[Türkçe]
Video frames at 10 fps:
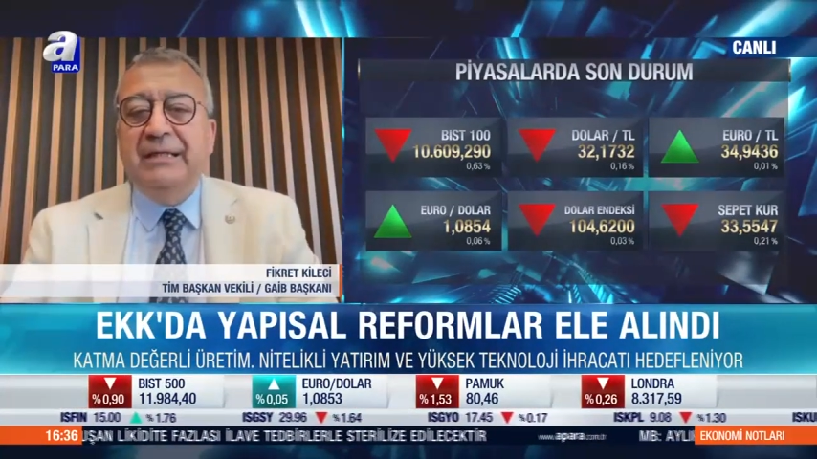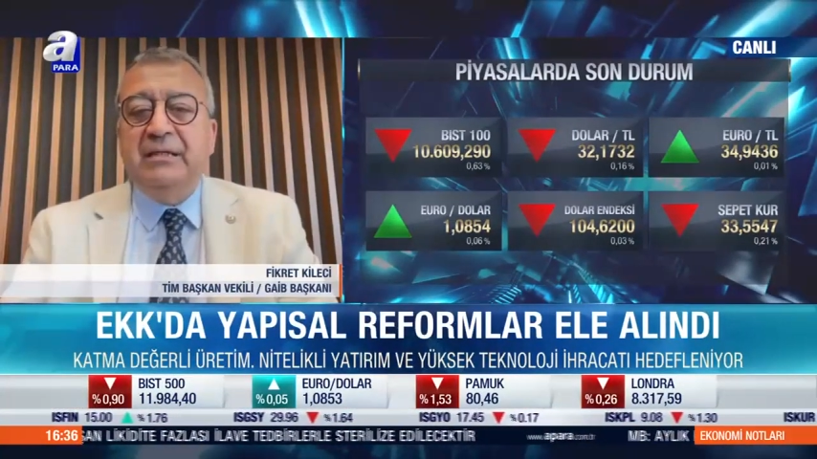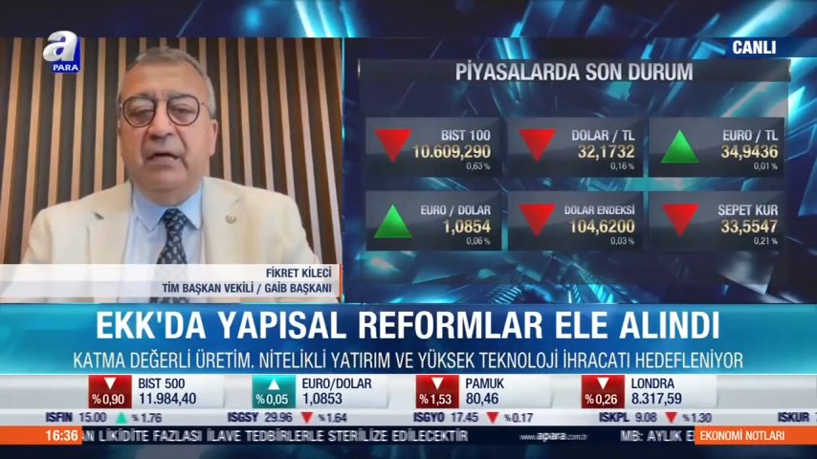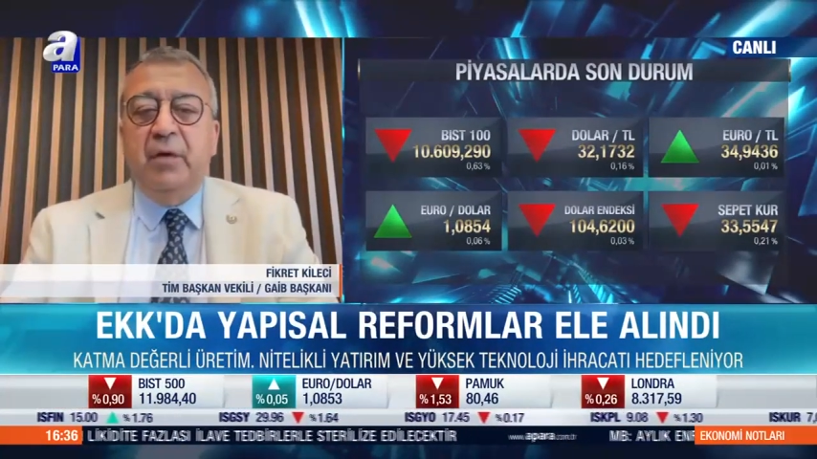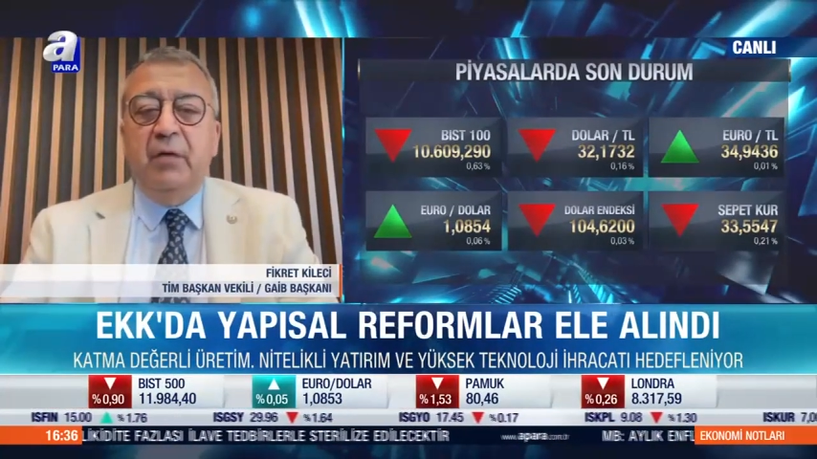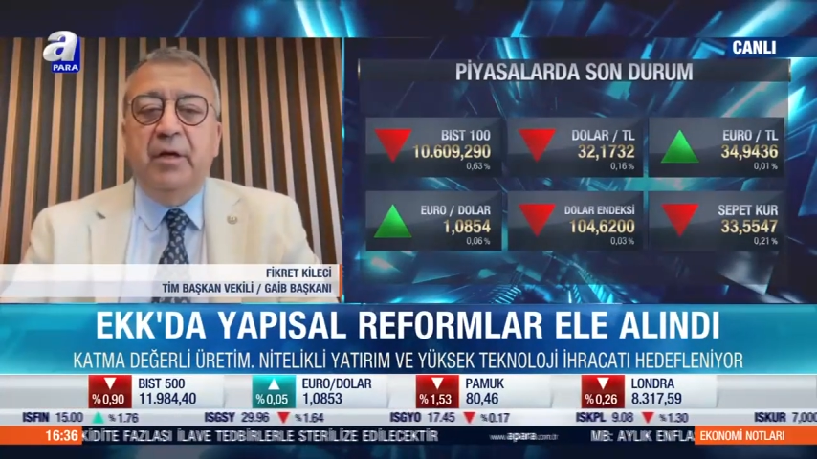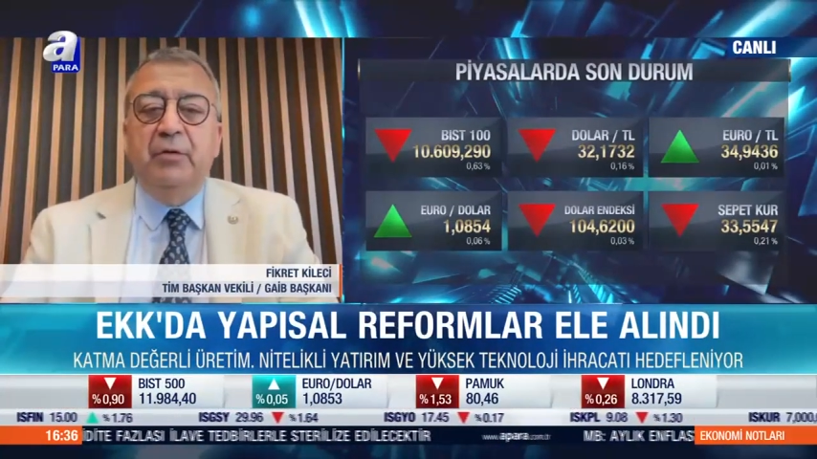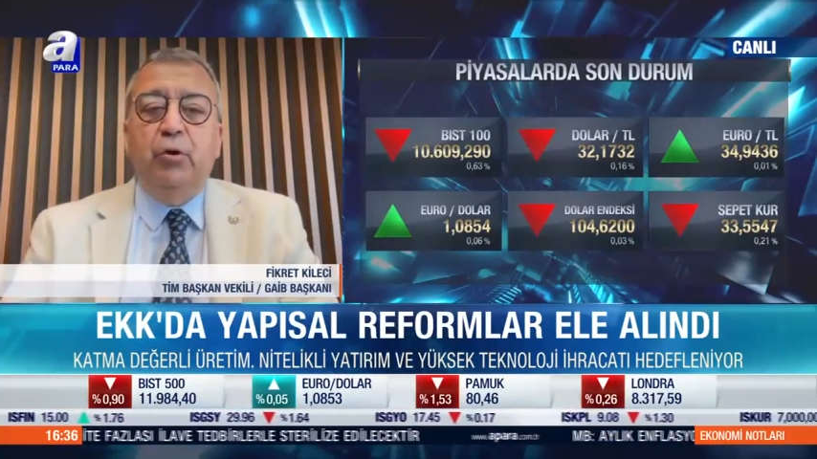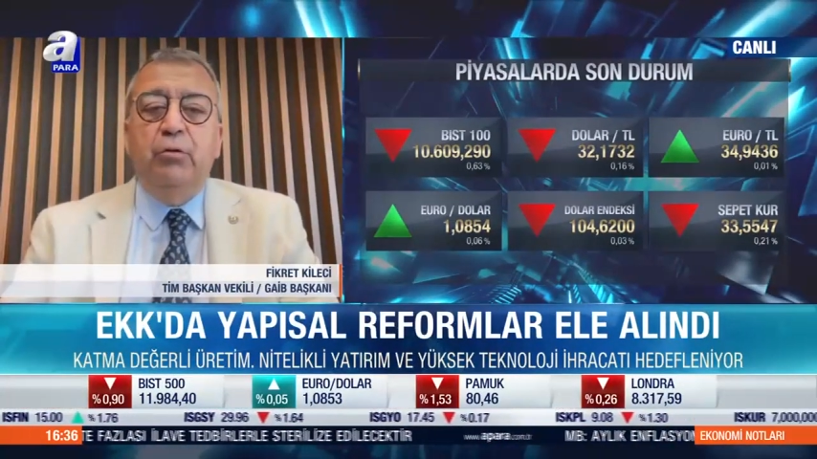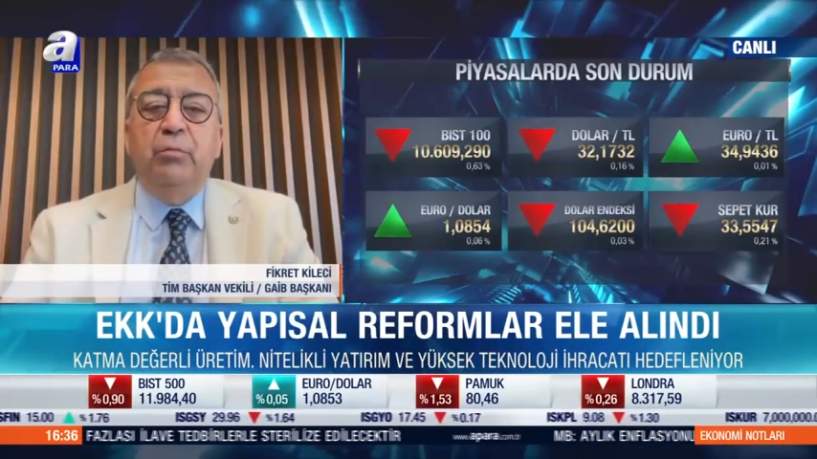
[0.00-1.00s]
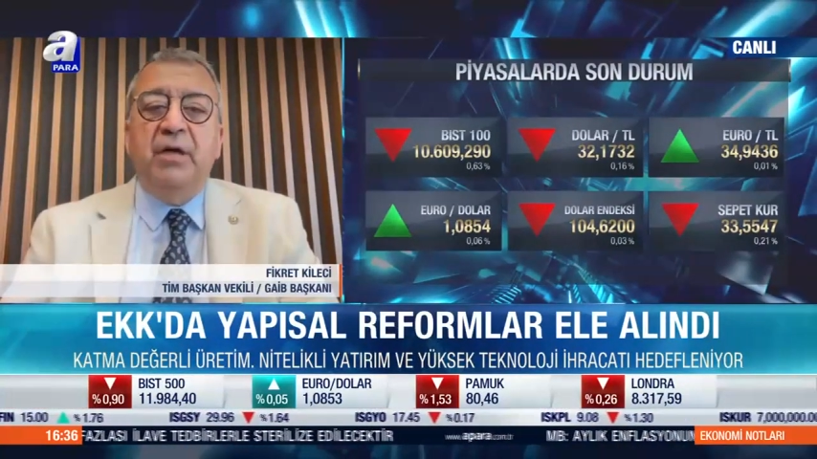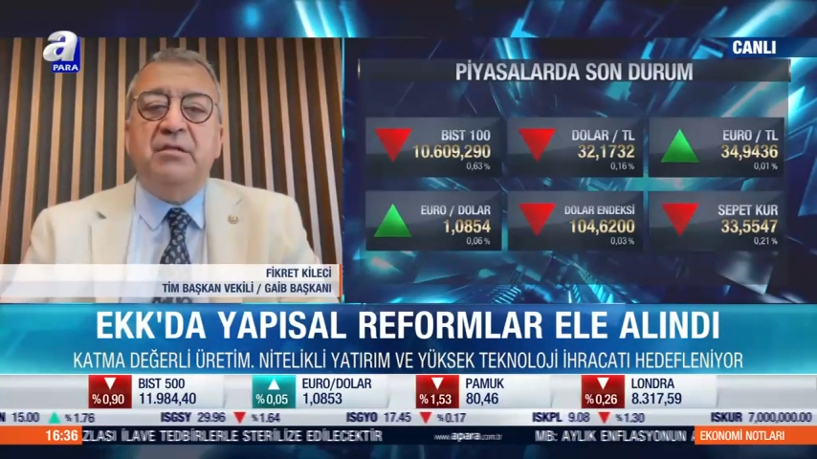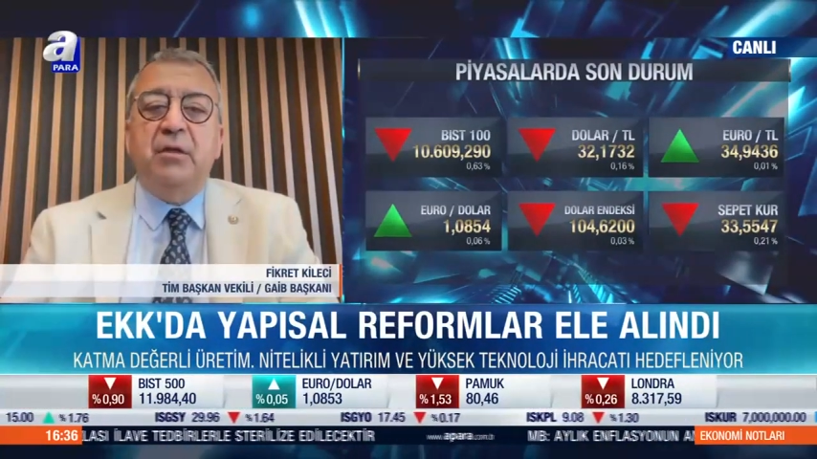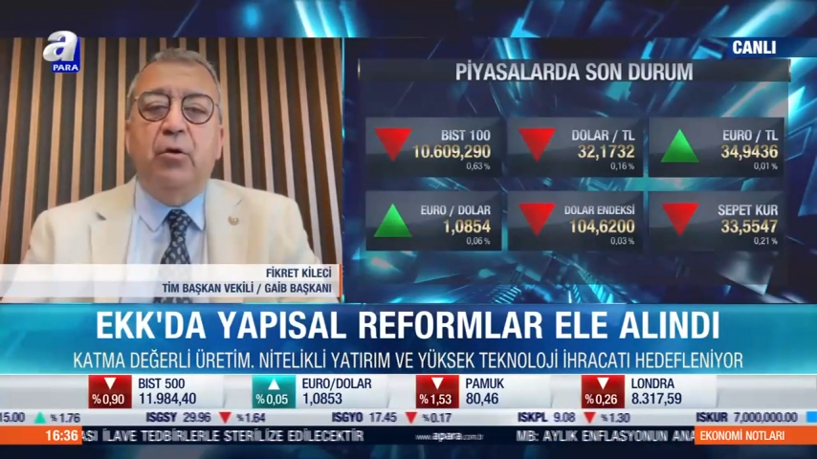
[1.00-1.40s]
tamamen olmazsa